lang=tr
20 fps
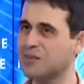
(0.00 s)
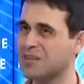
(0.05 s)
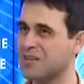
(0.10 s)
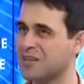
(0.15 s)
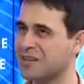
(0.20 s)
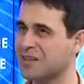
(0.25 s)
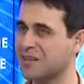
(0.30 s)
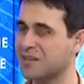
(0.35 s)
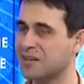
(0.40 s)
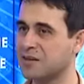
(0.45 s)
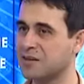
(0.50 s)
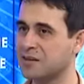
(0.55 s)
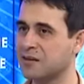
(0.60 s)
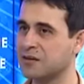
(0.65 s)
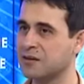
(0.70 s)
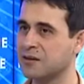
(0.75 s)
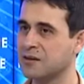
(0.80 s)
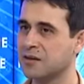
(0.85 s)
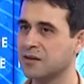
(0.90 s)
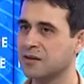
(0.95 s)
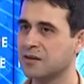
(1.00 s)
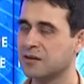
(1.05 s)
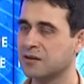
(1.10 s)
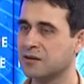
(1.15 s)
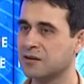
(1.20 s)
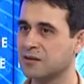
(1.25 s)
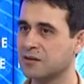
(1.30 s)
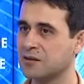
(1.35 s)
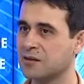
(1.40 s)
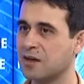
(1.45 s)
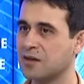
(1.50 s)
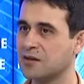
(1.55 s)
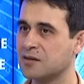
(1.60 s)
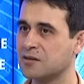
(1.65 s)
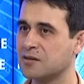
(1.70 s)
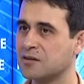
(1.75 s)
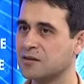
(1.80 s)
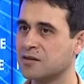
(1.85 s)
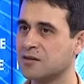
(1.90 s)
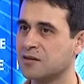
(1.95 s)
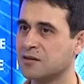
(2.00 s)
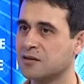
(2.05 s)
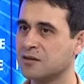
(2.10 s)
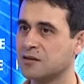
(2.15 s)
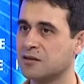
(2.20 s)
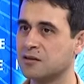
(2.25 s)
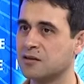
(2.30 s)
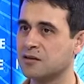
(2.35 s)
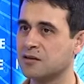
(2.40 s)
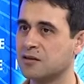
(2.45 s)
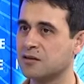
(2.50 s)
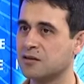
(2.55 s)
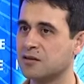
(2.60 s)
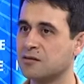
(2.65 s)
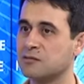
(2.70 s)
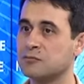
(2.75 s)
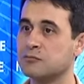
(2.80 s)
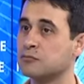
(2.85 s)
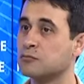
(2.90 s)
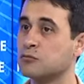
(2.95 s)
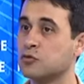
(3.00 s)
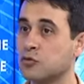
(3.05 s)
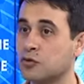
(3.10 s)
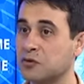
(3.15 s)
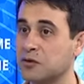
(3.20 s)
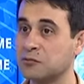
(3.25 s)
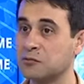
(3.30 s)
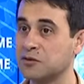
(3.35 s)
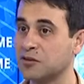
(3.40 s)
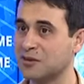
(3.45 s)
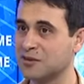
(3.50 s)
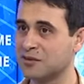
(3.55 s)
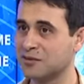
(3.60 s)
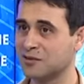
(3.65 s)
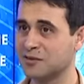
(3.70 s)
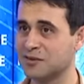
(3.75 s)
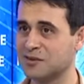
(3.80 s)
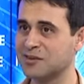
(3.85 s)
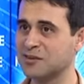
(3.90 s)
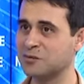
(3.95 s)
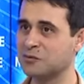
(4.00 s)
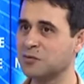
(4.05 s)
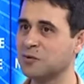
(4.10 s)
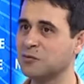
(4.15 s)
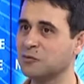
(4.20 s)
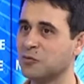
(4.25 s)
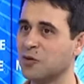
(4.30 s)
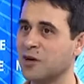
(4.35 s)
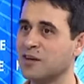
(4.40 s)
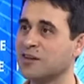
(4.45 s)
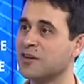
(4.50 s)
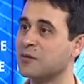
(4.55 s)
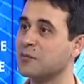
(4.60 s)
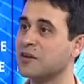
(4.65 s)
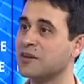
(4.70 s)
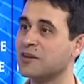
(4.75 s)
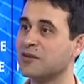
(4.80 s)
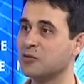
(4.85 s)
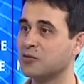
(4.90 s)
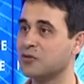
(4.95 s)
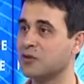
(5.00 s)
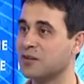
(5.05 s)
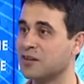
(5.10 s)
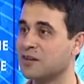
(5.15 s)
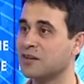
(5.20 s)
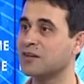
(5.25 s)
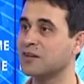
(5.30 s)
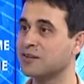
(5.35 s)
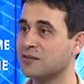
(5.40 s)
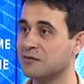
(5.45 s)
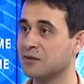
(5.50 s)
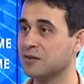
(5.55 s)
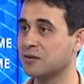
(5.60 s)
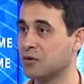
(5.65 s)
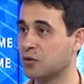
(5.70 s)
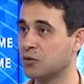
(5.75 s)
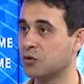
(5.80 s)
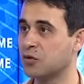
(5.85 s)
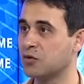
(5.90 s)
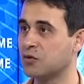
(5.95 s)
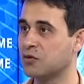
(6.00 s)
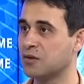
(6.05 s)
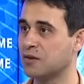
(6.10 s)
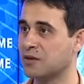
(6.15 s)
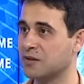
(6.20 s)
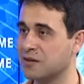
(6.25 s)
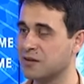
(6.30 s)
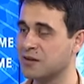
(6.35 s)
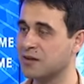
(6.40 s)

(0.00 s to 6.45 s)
gözlemle şekillenen e, sadece e, programın da ismi muhakeme üzerine ve teori